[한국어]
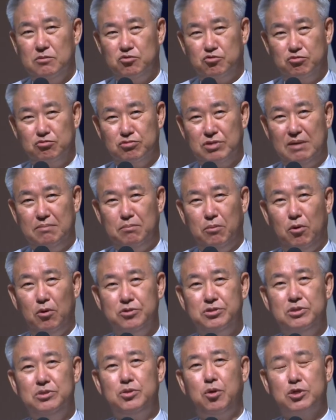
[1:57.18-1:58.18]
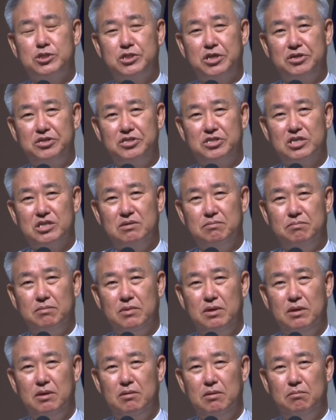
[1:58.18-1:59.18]
중국의 모든 도시들은 지금
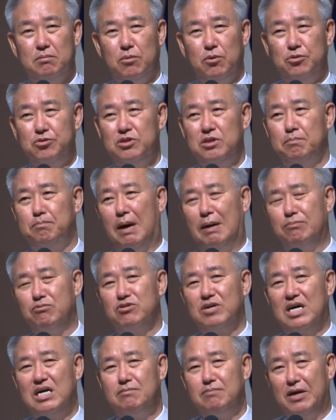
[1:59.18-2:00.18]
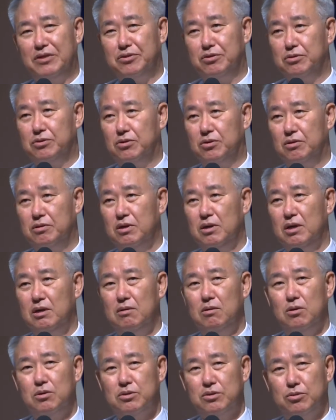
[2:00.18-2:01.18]
모든 박물관을 만들고
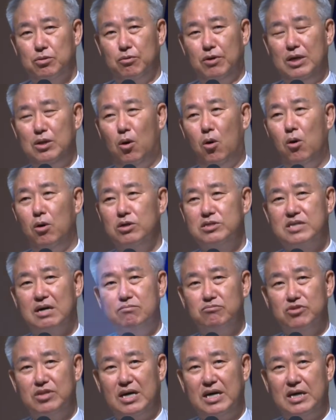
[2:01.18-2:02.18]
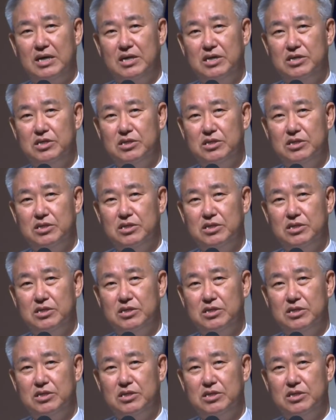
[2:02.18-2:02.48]
또한 홍산 문화